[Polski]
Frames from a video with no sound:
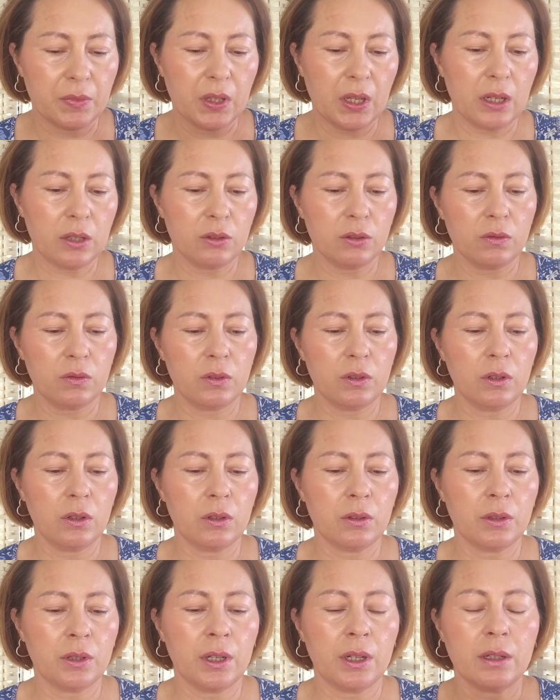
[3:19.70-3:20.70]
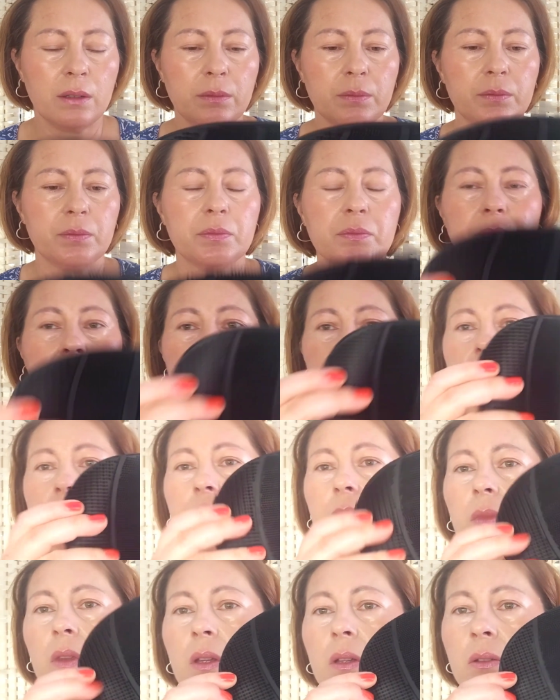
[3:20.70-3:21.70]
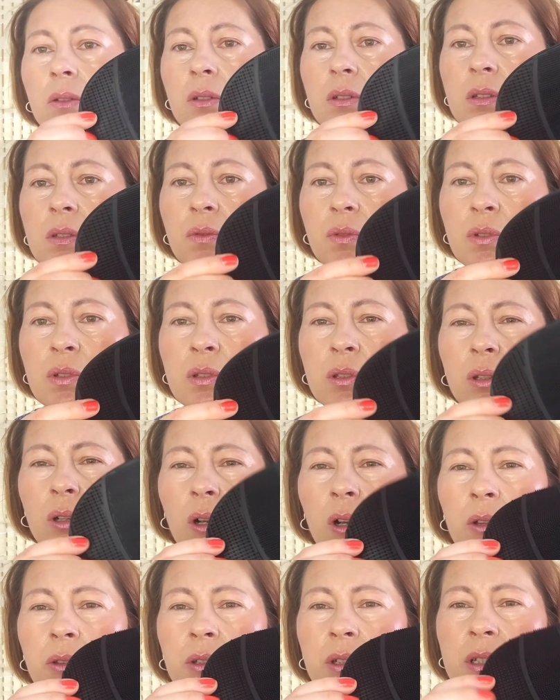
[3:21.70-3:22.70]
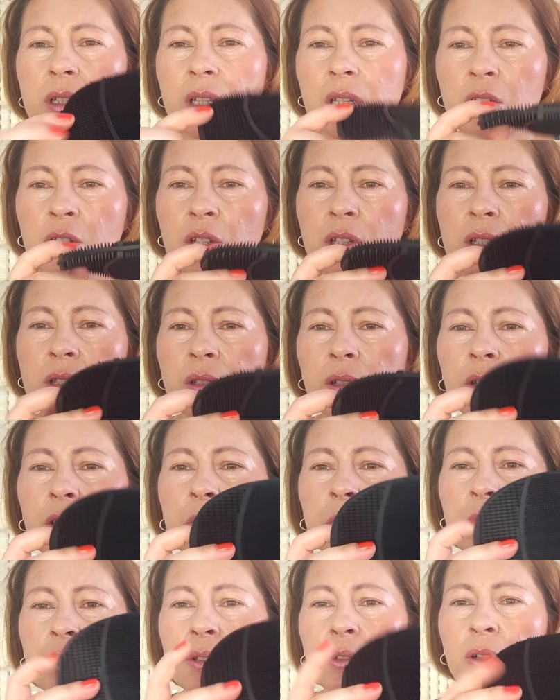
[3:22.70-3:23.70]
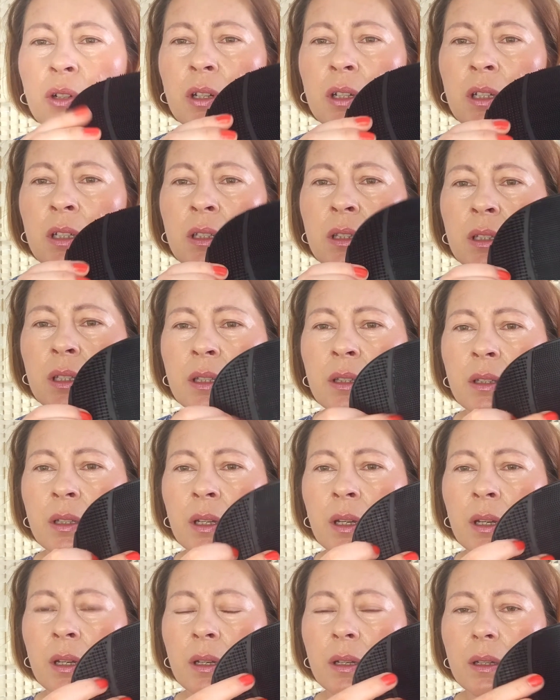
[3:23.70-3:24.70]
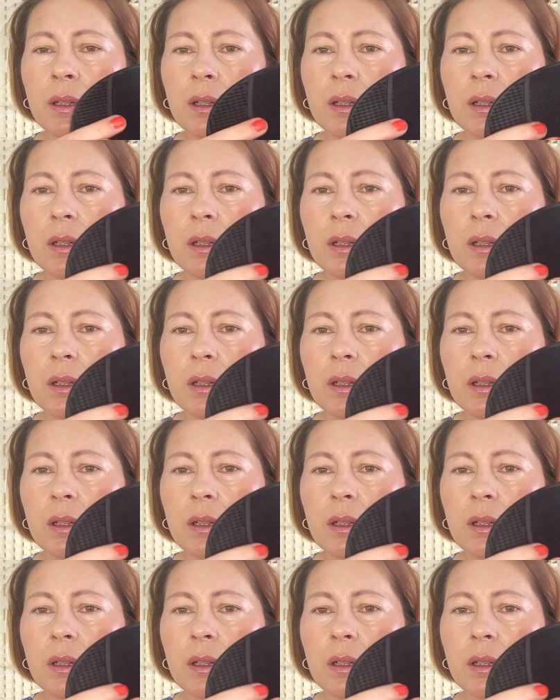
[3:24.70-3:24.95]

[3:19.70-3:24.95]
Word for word: Tak to wygląda. Jest dwustronny, z każdej strony ma trochę inne te